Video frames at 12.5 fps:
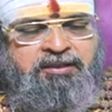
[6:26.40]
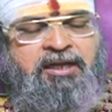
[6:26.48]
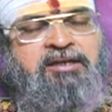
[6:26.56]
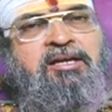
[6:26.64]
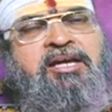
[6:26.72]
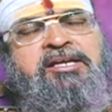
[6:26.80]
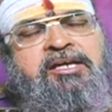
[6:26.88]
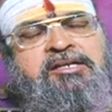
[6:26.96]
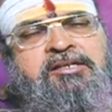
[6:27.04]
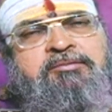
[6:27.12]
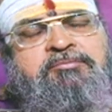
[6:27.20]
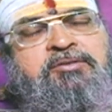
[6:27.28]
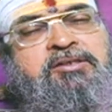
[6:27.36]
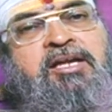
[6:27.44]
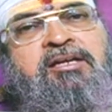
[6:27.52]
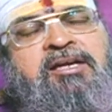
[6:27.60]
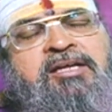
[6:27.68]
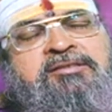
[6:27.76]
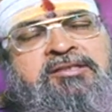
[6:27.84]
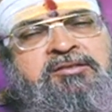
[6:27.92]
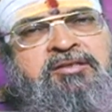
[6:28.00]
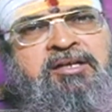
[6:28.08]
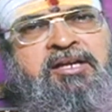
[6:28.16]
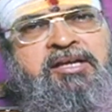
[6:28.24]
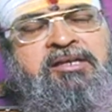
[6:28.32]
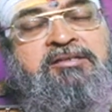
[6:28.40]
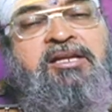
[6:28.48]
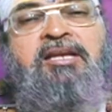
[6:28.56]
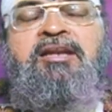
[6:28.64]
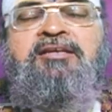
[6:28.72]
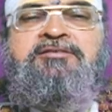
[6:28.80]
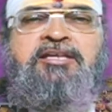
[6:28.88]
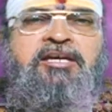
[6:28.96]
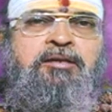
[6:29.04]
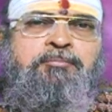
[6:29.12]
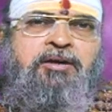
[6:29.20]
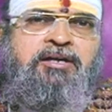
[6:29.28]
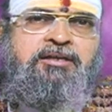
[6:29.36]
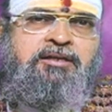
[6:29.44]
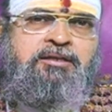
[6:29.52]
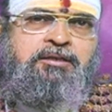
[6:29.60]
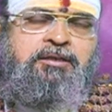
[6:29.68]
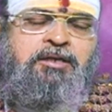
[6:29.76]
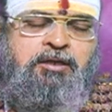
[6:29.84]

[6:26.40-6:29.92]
நல்ல எண்ணம் நல்ல சிந்தனை நல்ல செயல்பாடுகள்